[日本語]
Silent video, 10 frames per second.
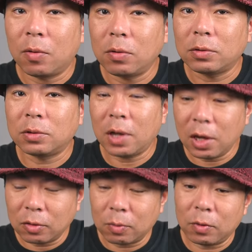多くな
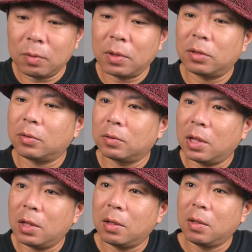いと思いますの
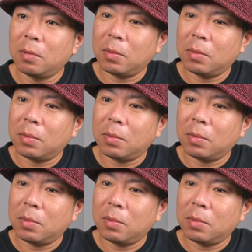で、